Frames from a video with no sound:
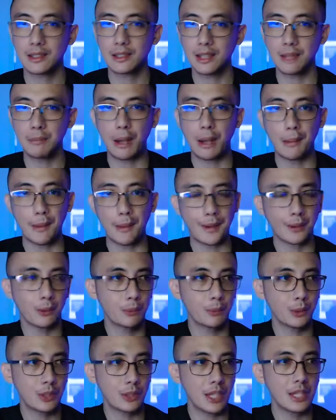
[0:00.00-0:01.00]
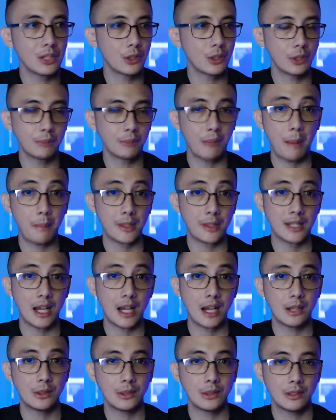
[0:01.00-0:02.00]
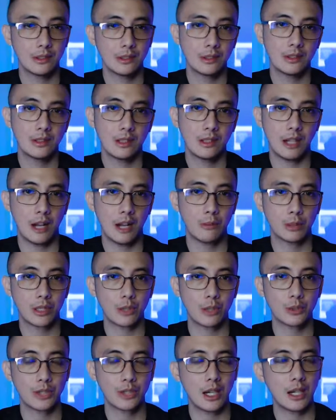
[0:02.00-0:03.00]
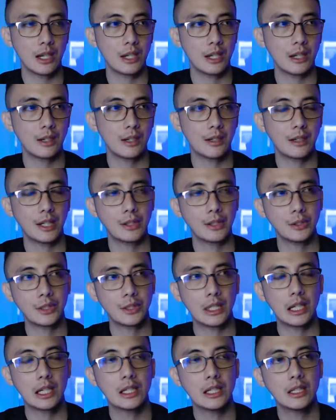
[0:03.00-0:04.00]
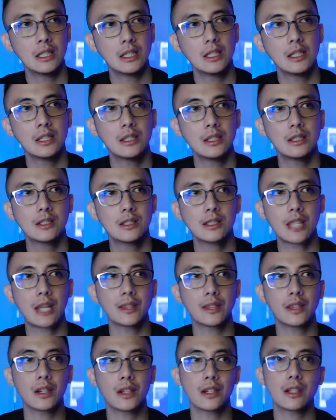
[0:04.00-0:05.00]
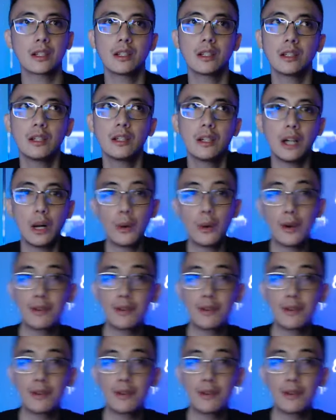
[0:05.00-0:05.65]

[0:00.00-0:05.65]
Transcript: I was already I was already training for a virtual assistance company. Okay naman.